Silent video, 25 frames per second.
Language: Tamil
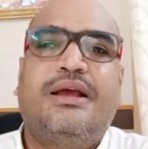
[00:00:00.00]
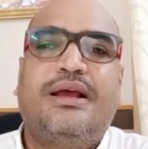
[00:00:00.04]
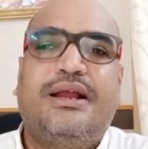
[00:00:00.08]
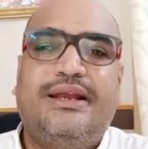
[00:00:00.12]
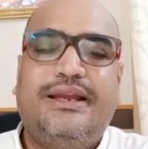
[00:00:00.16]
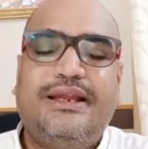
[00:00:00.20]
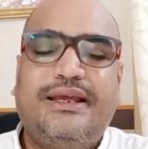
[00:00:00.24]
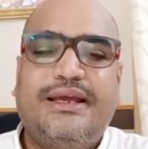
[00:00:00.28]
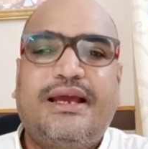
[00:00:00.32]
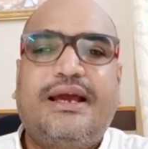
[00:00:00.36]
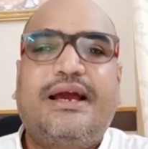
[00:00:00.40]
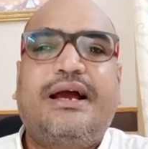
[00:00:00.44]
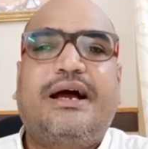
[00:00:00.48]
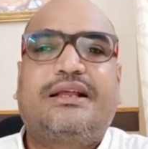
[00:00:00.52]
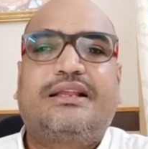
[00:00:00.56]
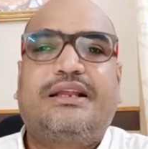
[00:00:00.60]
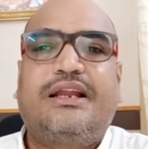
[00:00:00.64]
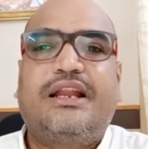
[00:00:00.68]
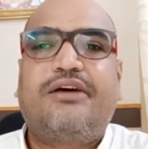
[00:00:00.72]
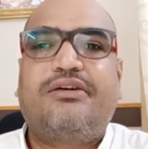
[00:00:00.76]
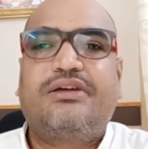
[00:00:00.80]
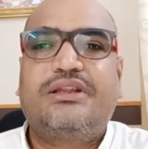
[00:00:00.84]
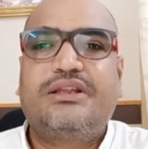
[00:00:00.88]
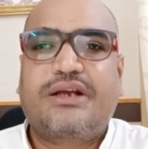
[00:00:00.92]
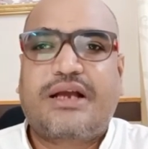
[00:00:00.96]
நீங்கள்
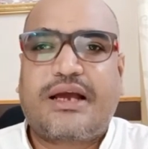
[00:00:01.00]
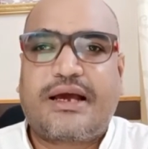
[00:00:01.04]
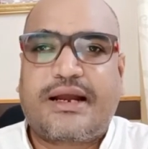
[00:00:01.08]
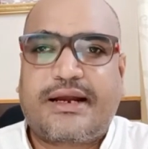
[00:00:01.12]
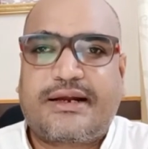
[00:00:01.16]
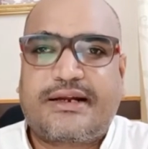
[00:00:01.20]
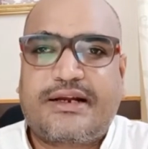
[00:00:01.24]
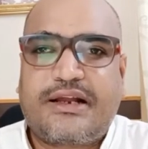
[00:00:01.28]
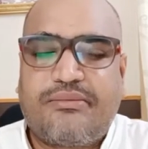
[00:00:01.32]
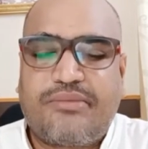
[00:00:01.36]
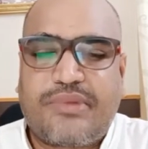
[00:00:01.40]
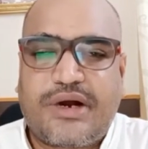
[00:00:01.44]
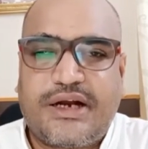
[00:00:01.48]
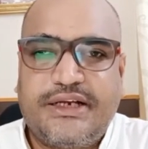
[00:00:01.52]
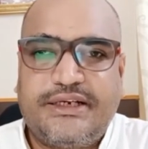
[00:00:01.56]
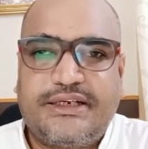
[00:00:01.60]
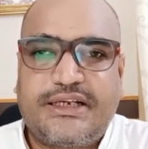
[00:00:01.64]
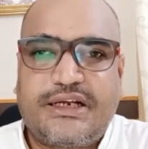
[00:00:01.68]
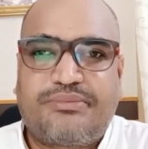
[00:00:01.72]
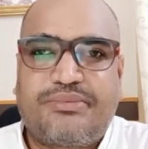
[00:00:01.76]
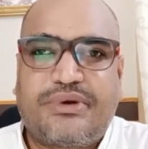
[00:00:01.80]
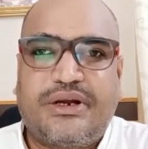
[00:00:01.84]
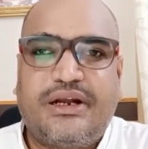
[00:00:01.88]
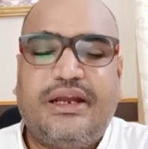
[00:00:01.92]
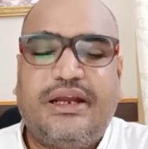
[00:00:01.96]
அதெல்லாம் வந்து கரெக்டாக
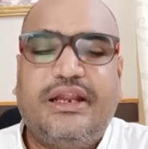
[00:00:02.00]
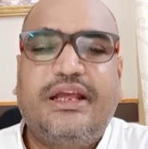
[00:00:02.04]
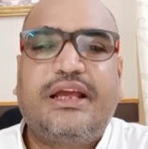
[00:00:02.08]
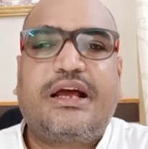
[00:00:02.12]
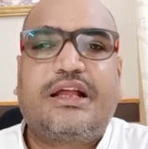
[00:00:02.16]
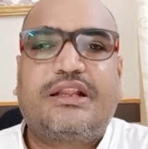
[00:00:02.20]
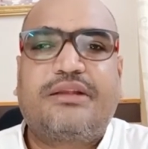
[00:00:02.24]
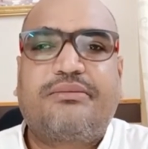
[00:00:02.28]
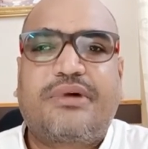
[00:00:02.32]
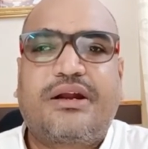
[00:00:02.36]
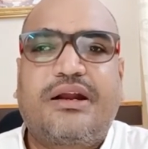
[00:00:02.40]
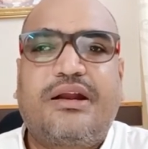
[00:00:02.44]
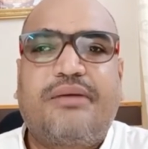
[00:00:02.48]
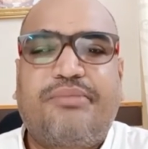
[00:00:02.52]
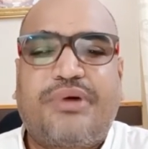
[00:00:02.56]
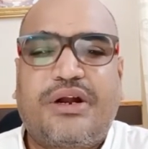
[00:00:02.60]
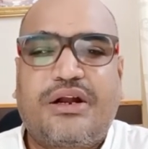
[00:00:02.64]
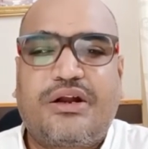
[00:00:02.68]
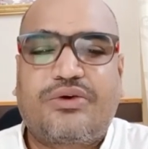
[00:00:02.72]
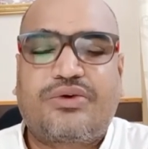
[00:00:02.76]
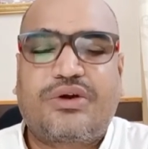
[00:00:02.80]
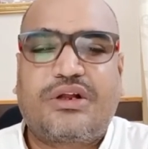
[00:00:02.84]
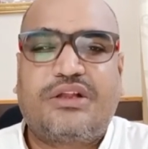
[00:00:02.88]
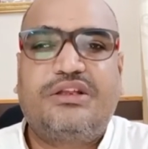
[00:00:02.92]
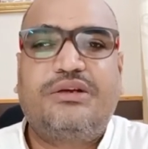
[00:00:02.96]
மானிட்டர் பண்ணி அந்த மாதிரிலாம்
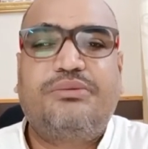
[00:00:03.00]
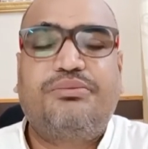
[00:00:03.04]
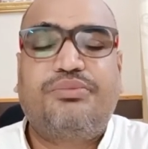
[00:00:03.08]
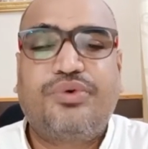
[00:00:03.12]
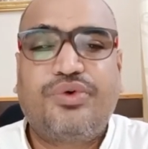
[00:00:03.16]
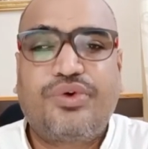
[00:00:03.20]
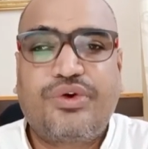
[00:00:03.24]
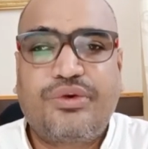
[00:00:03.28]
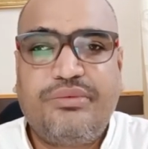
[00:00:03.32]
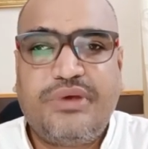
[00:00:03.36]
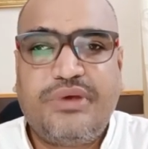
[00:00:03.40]
பண்ணக்கூடாதுன்னு பொறுமையாக